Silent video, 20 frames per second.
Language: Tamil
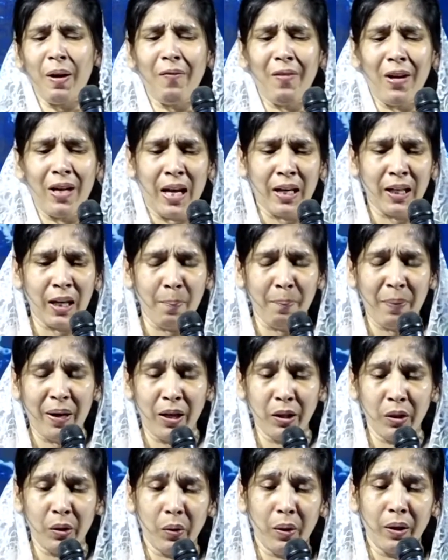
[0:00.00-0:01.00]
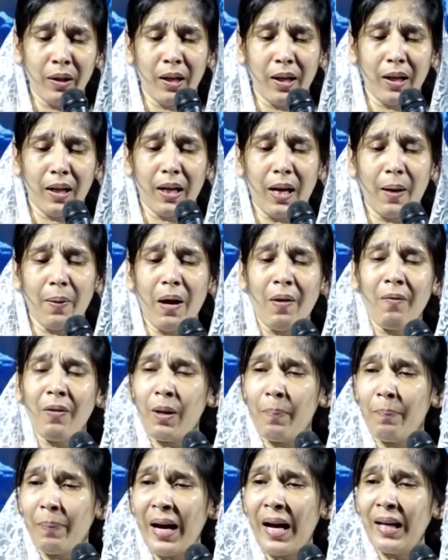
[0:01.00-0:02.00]
அவன் அங்கே படுத்து கொண்டு இருக்கிறான்
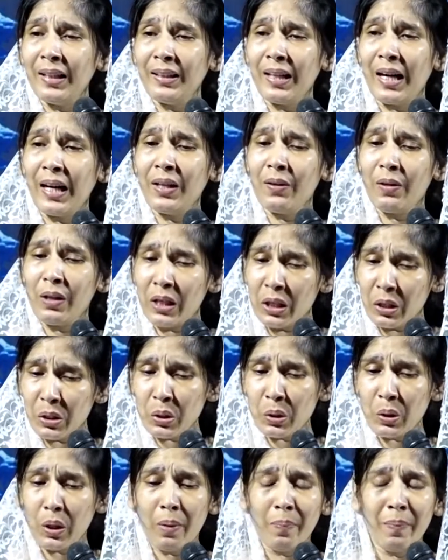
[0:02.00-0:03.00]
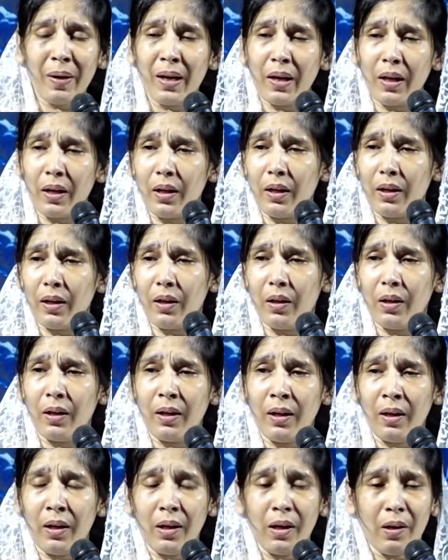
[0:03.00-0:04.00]
அவனை பார்த்து ஆண்டவர் நீங்கள் சுகமடை
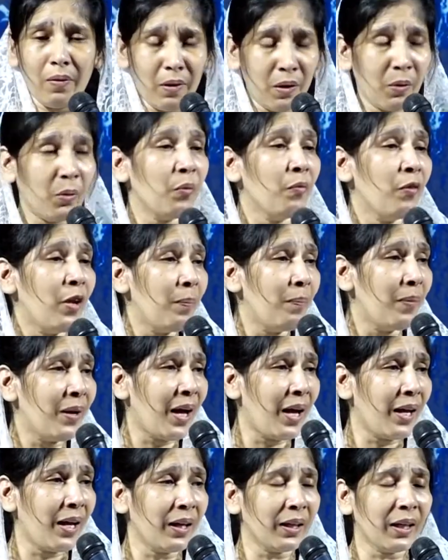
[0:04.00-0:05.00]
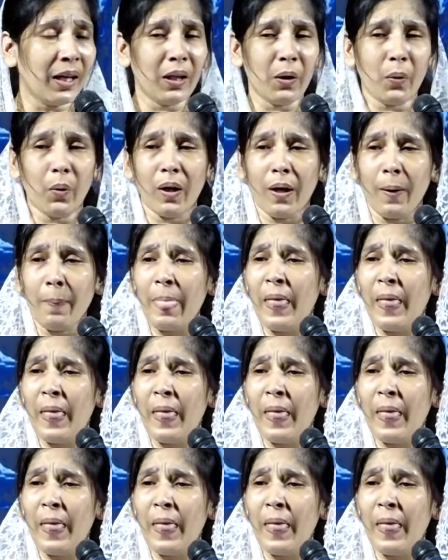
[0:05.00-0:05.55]
வேணும்னு விரும்புகிறாயான்னு கேட்டோடனே